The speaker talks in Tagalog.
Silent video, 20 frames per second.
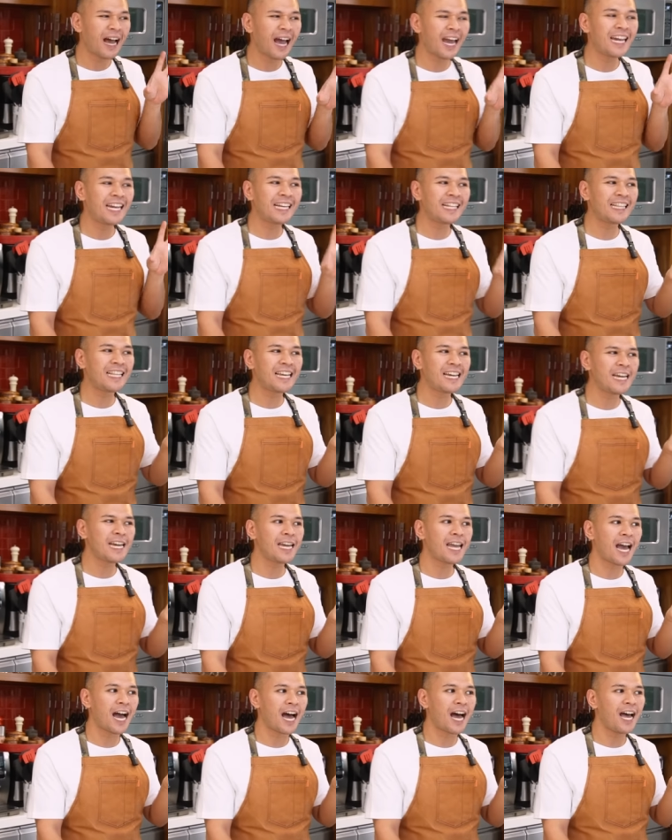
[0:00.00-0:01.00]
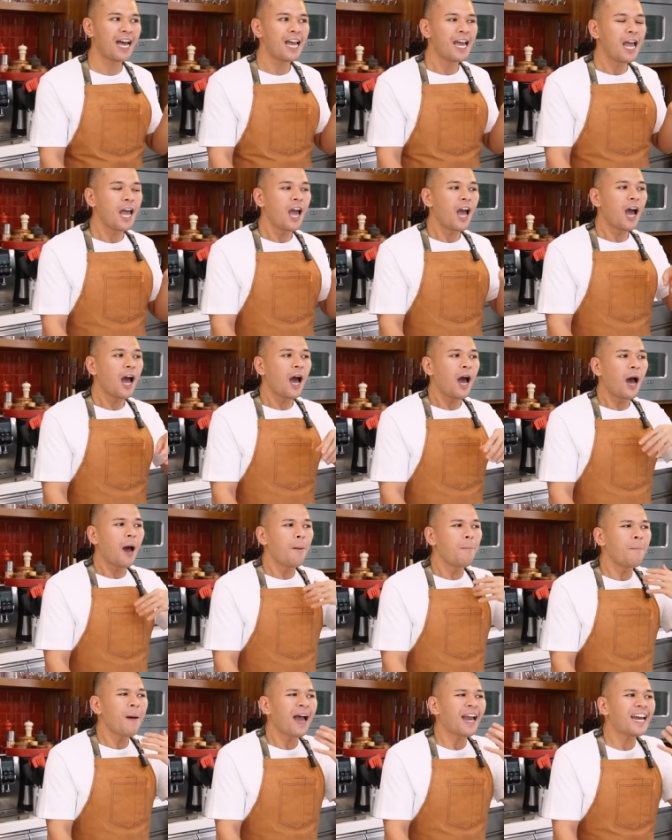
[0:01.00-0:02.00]
idea,
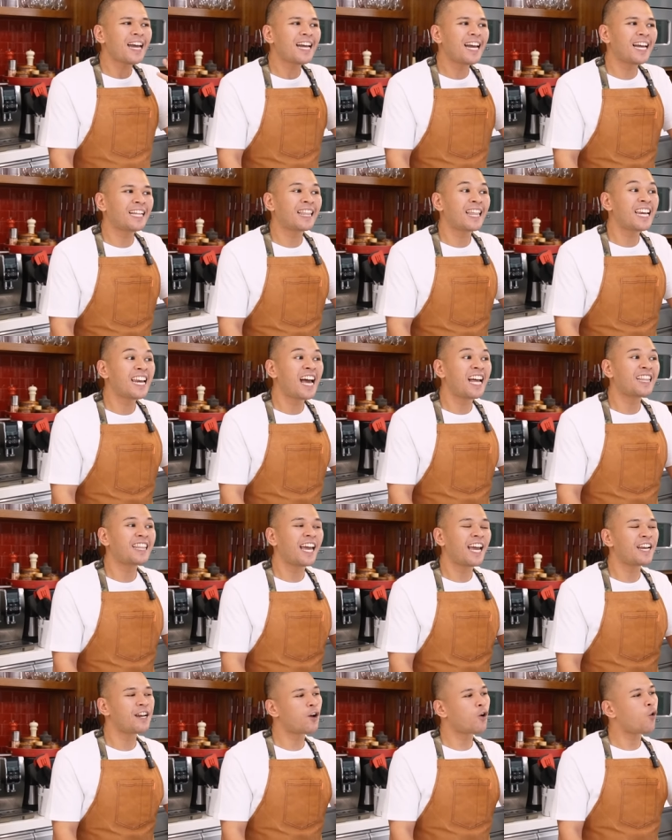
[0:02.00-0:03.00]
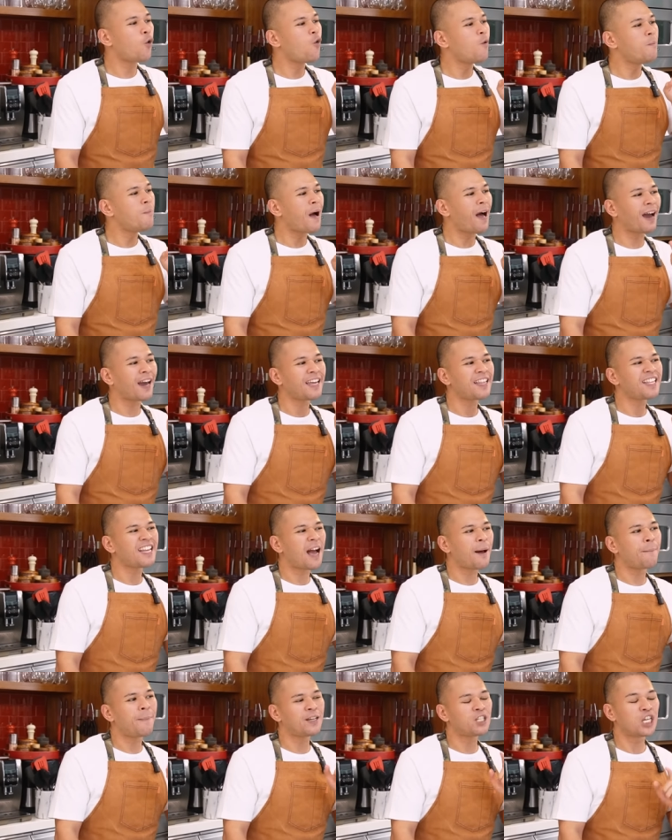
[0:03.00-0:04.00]
makikita natin kung bakit nga
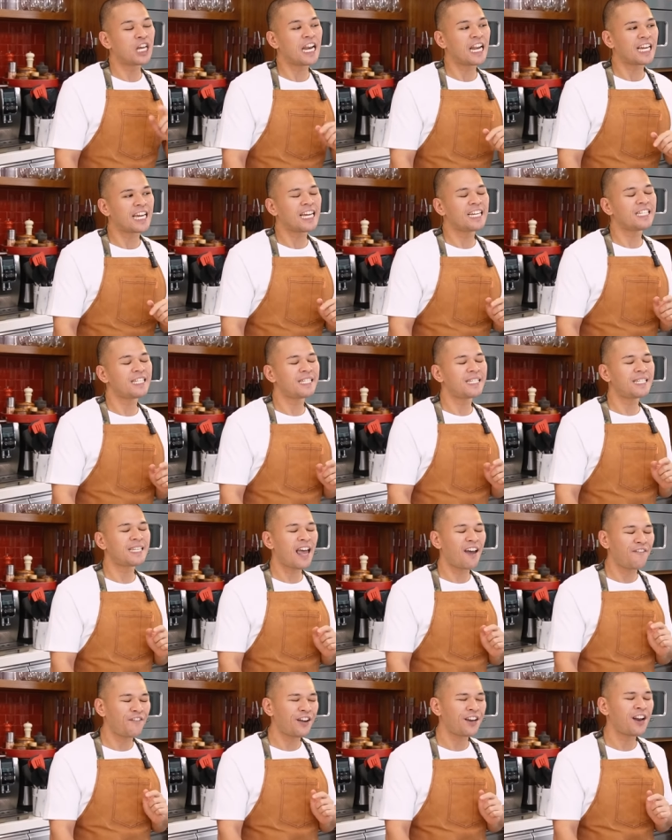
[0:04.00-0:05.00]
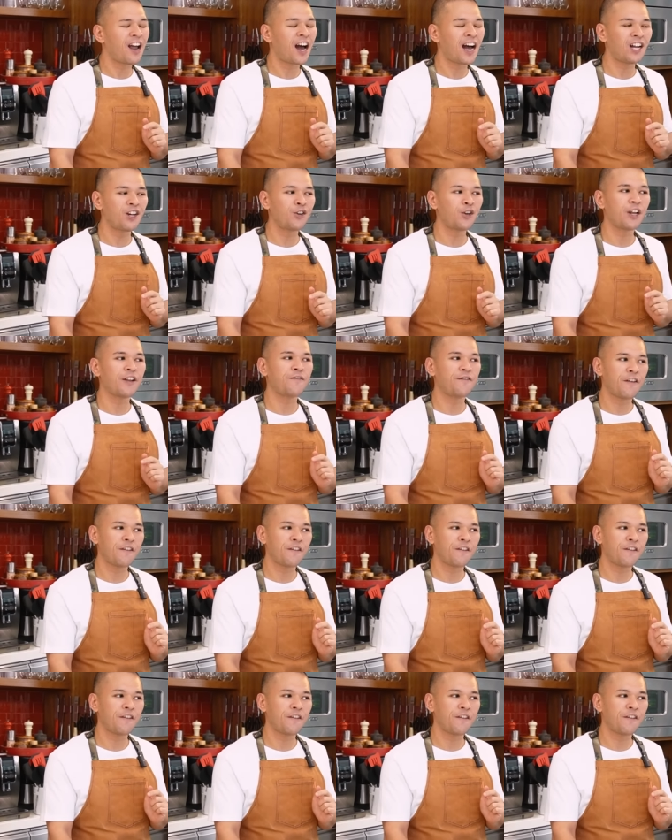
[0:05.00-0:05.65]
ba siya naging 750